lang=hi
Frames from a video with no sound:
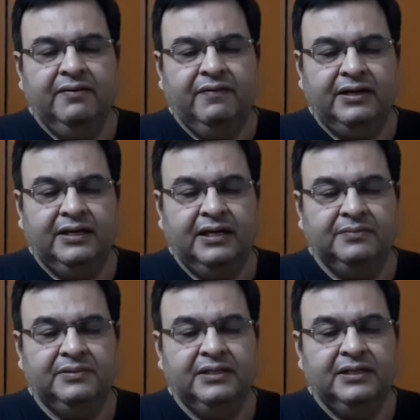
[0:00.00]
वन
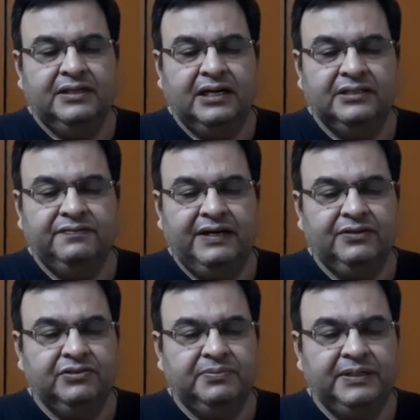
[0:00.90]
ग्राम ट्रांस
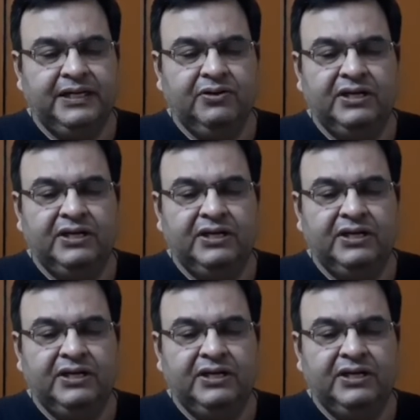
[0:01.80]
फैट कुछ भी नहीं